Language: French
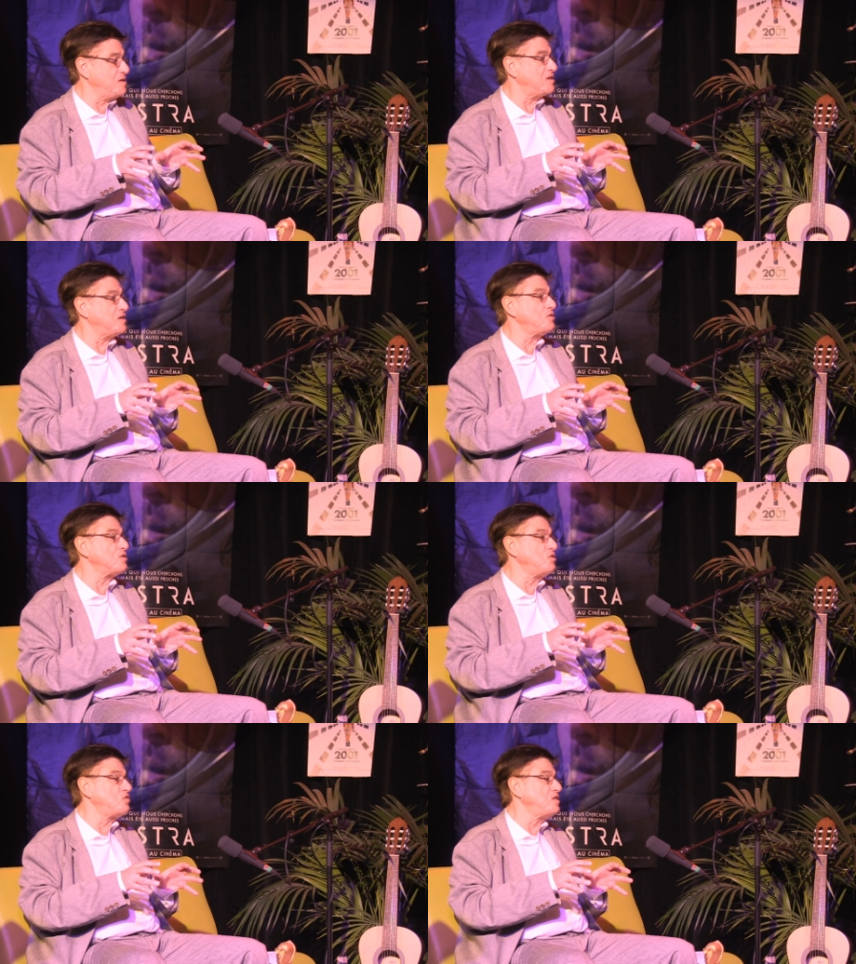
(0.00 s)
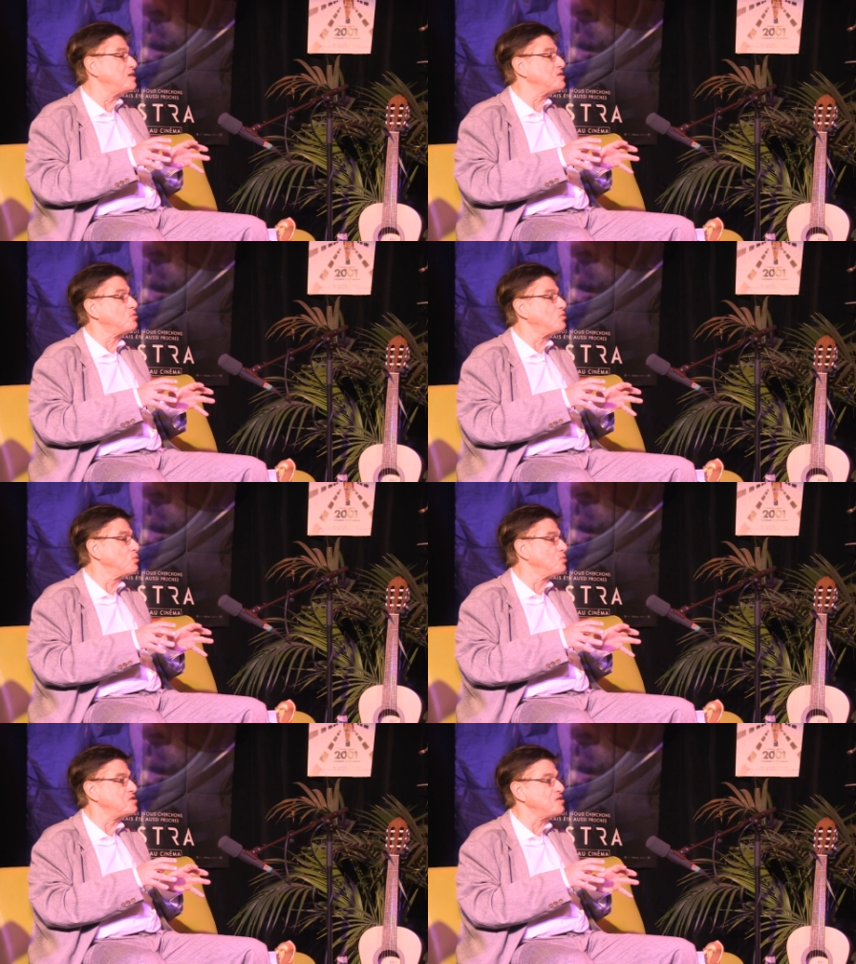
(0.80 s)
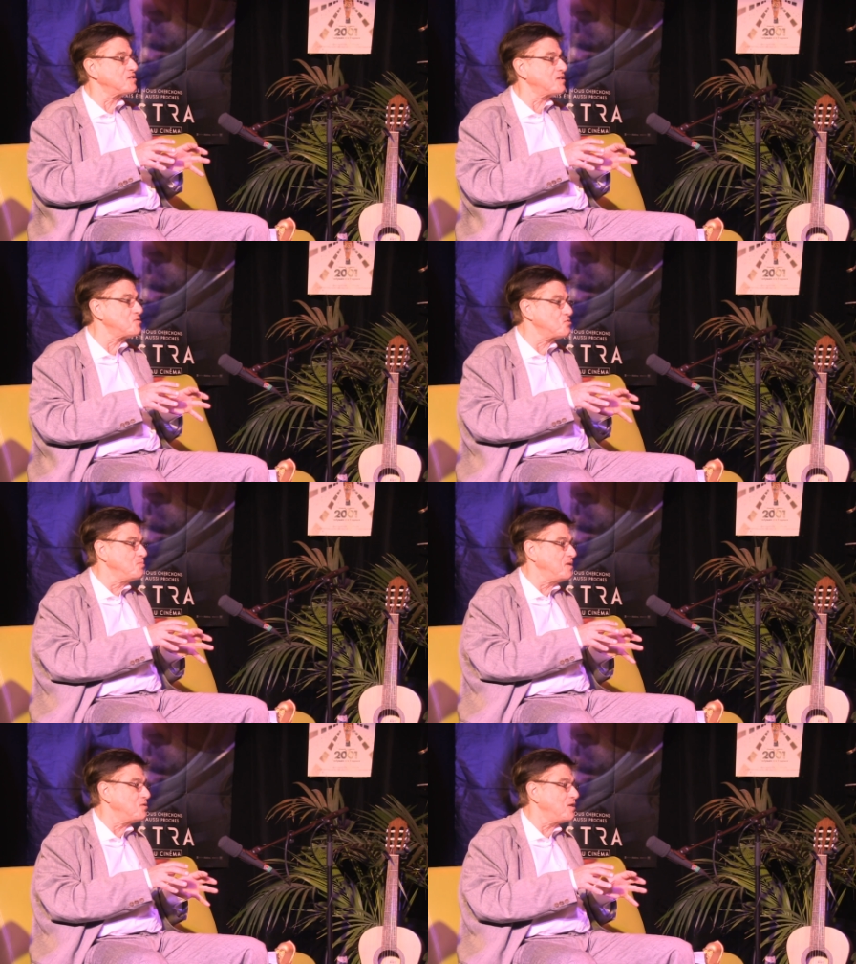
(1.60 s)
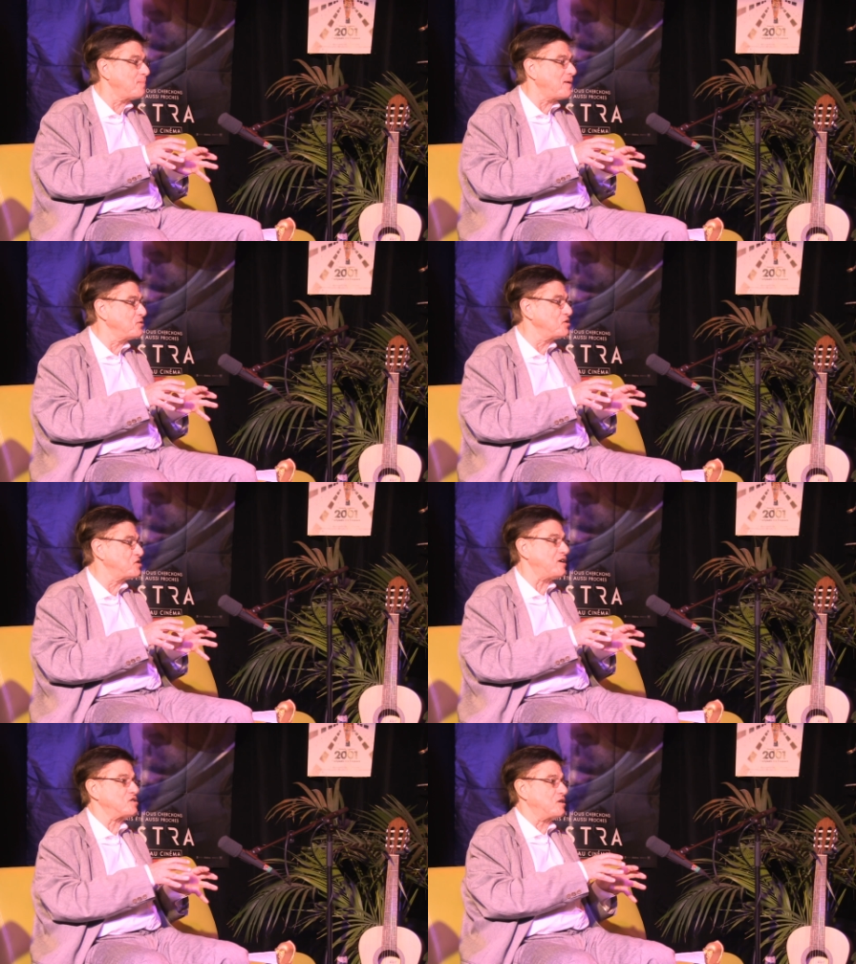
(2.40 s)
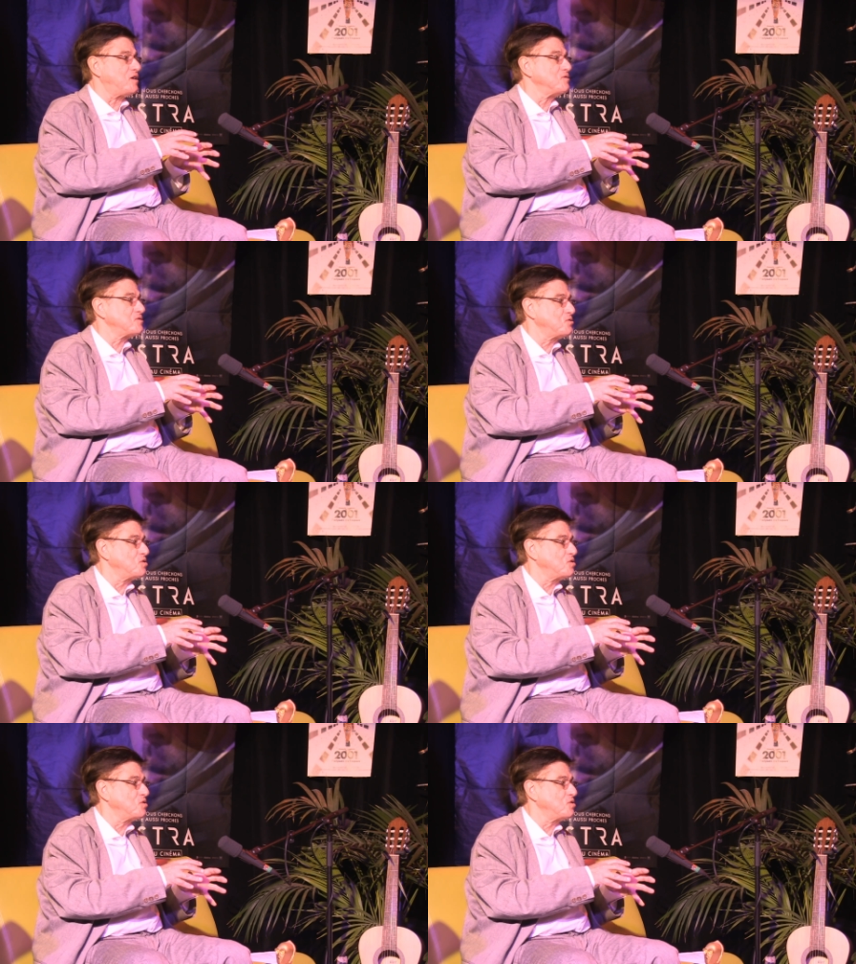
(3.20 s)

qu'il y a d'ailleurs une filiation consciente assumée de la part de Richard Strauss,